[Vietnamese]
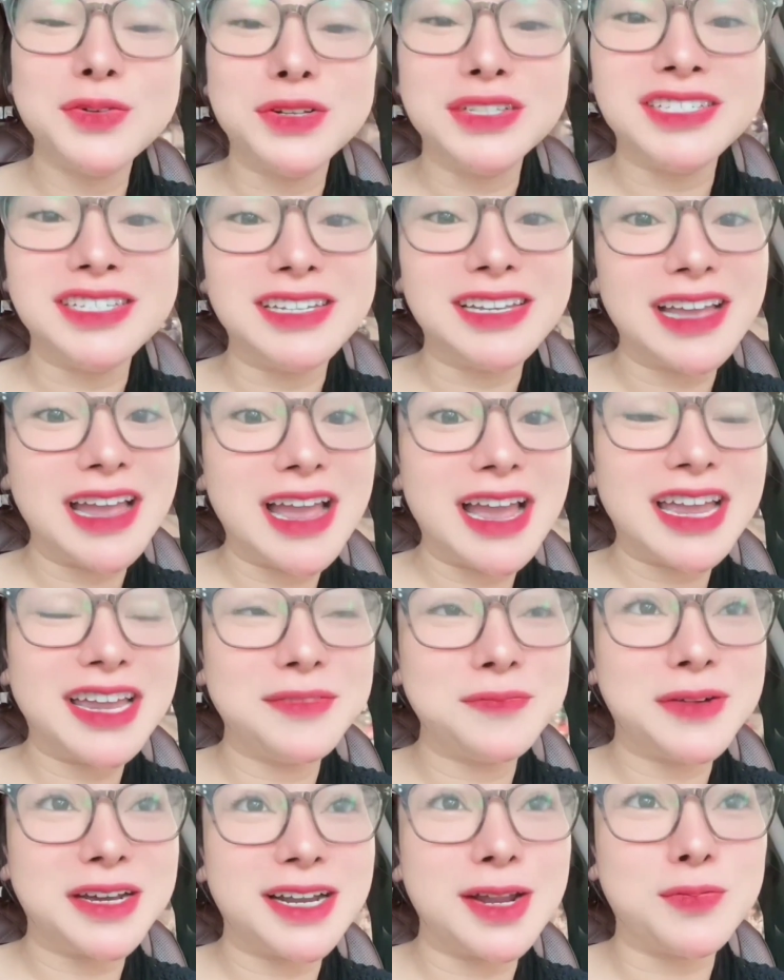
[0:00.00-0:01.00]
của chị
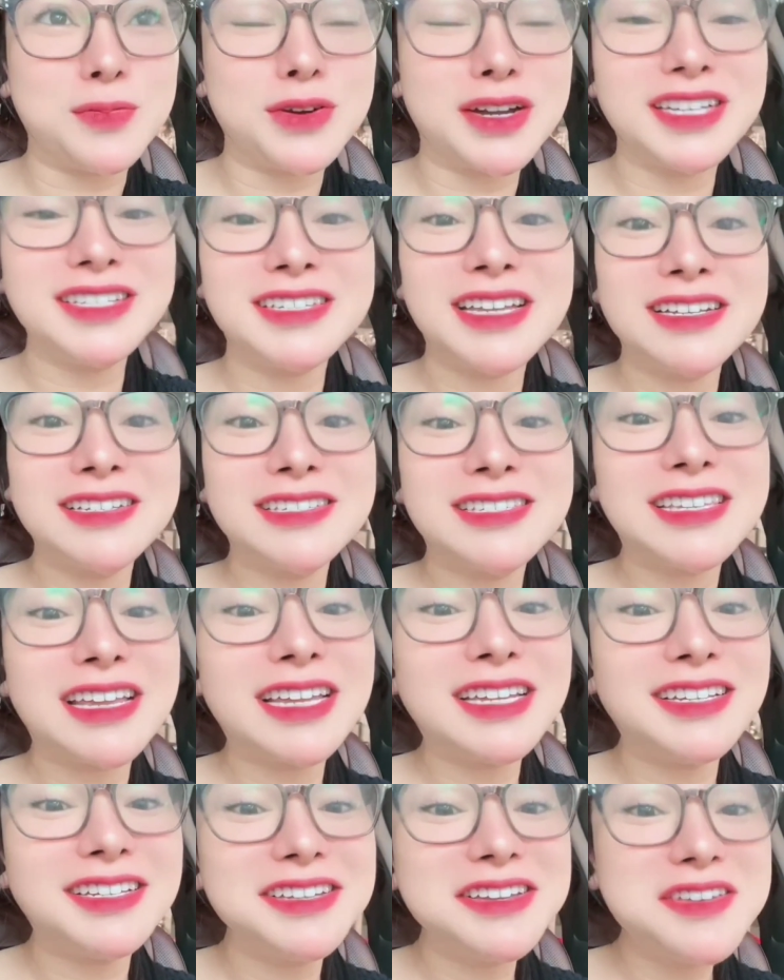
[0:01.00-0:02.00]
hai mà đọc cái danh sách